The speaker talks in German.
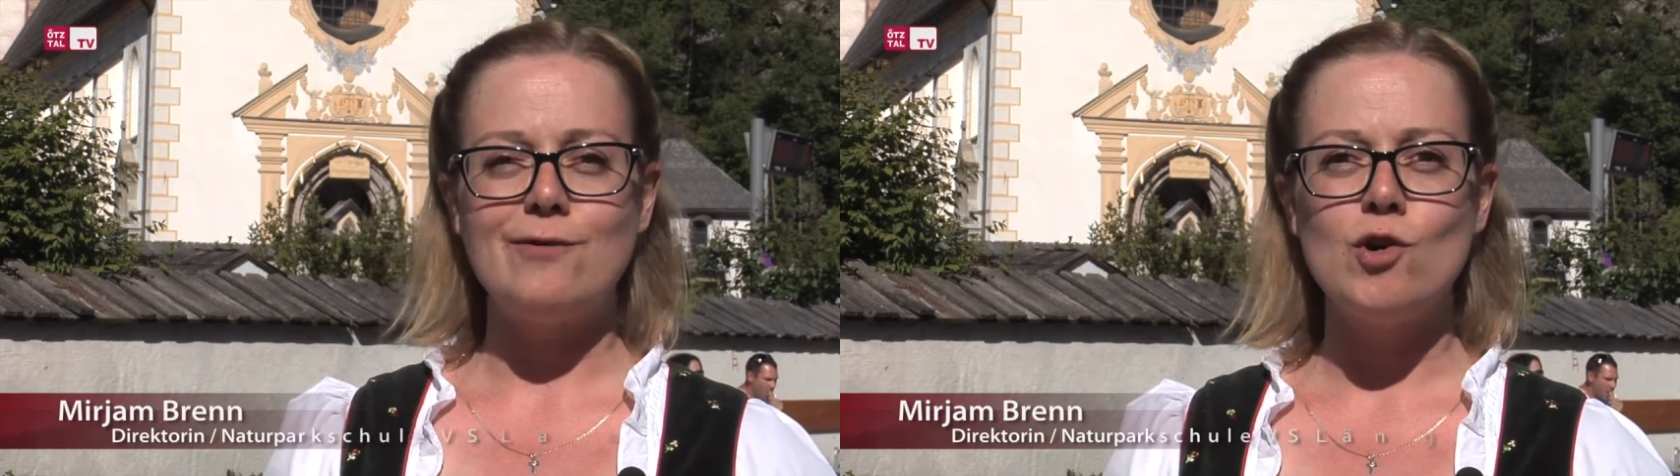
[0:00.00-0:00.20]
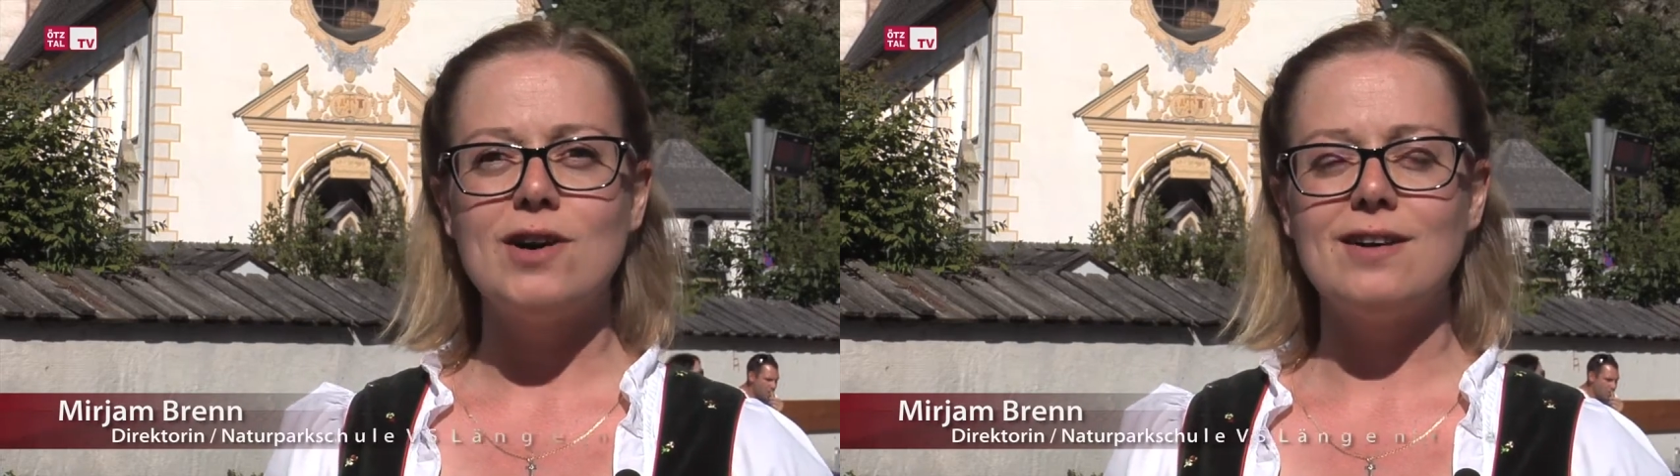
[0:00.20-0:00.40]

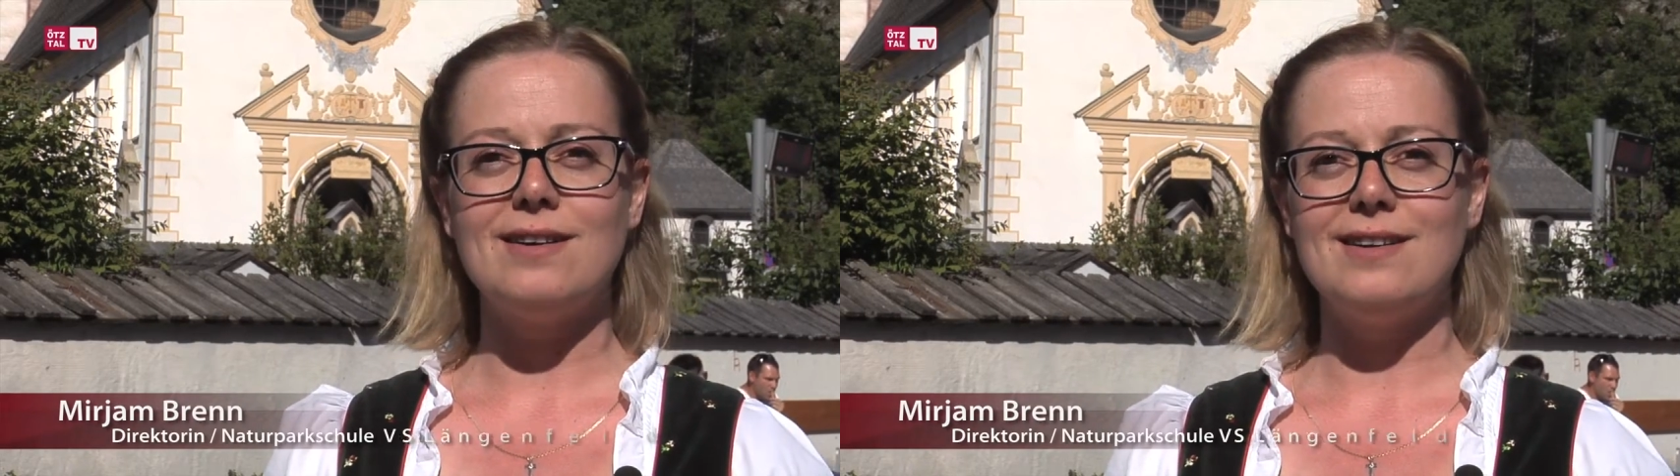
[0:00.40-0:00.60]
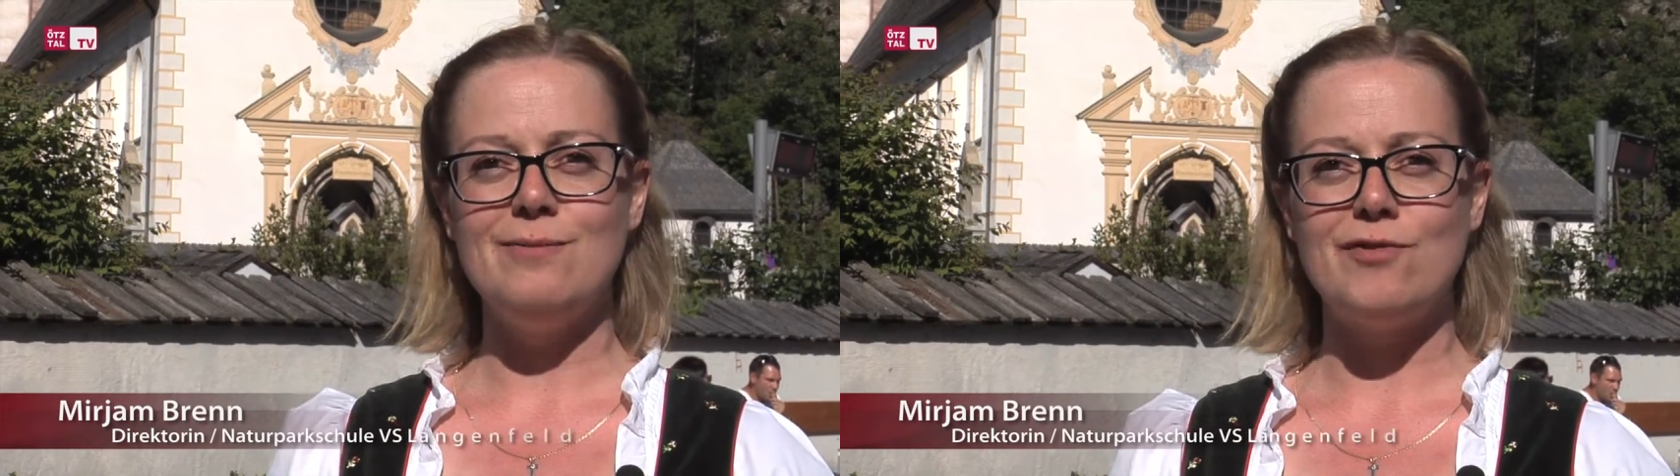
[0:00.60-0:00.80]
eine
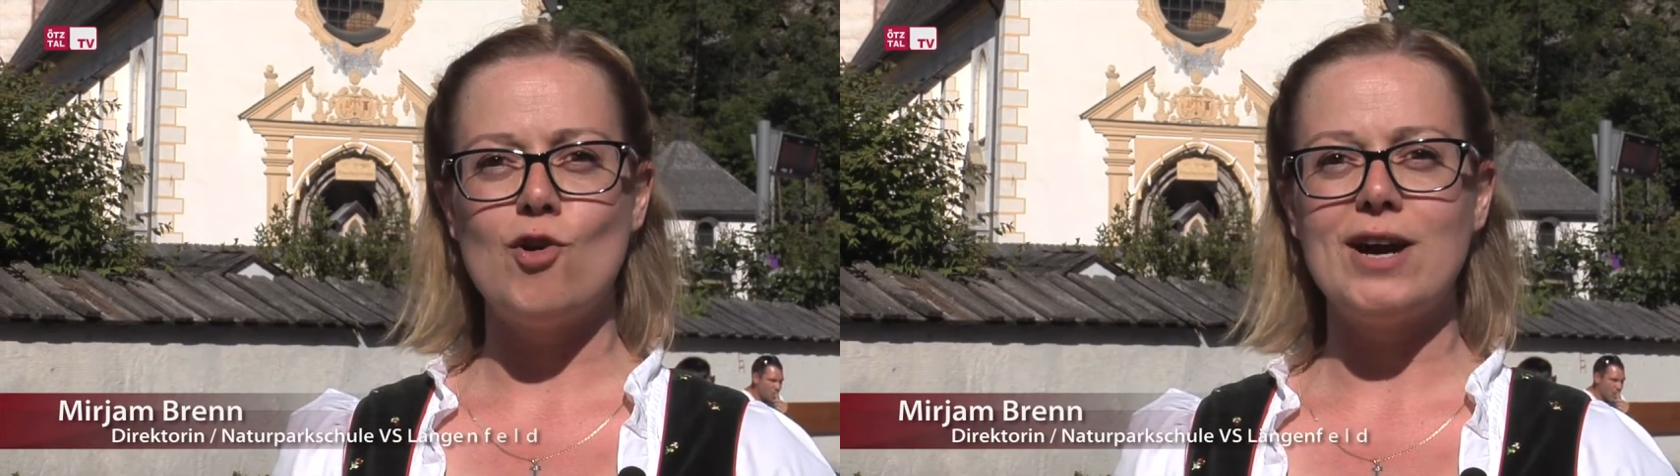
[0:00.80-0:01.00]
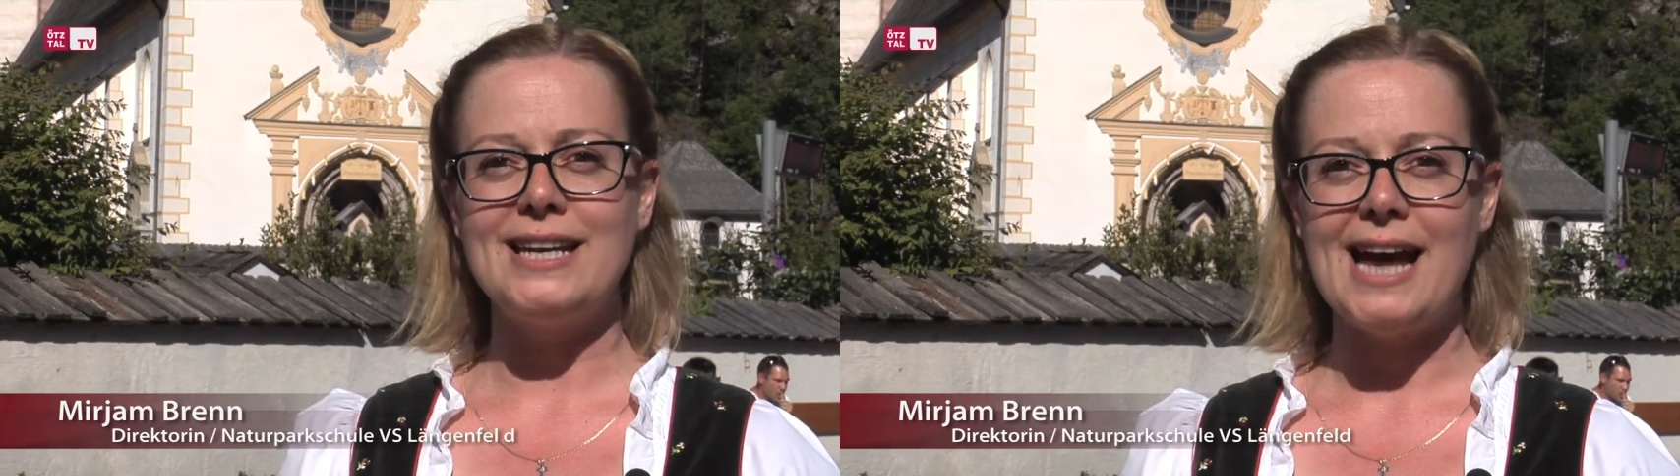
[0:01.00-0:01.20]
Woche im
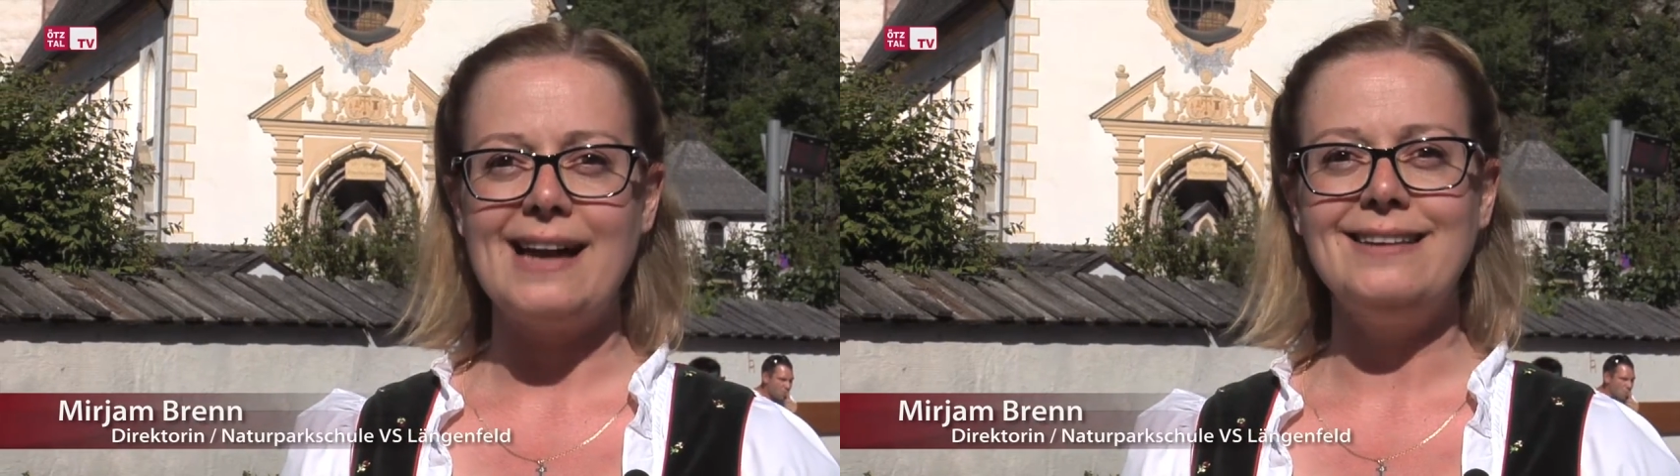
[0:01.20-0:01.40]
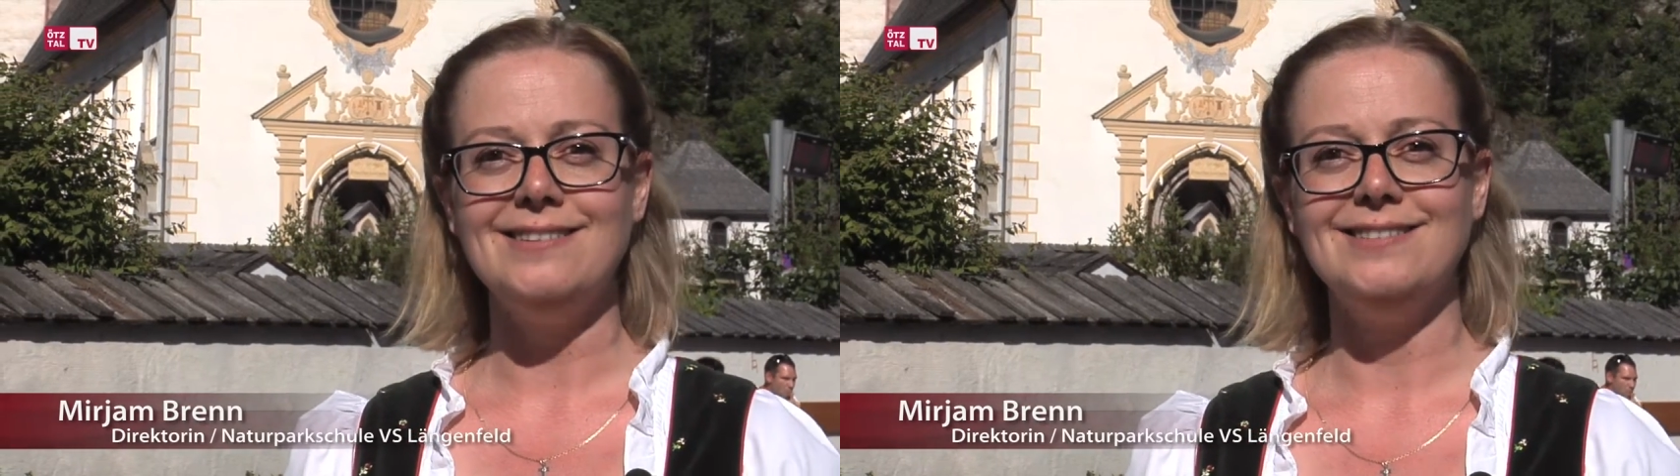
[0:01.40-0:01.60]

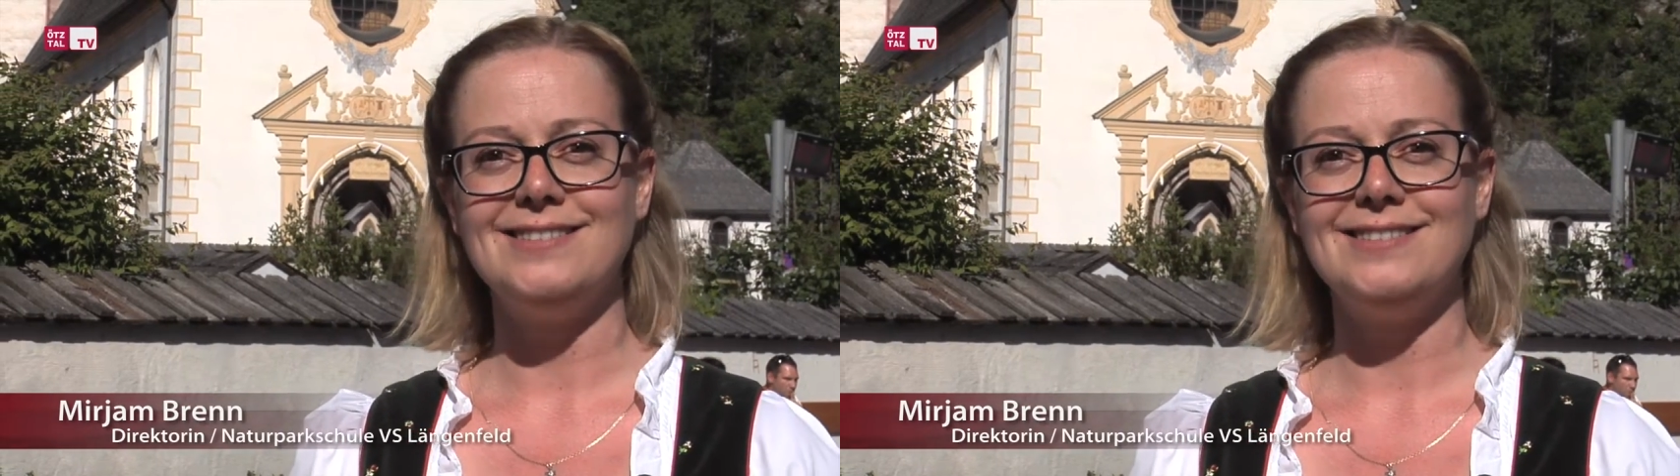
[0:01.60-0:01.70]
Vorhinein,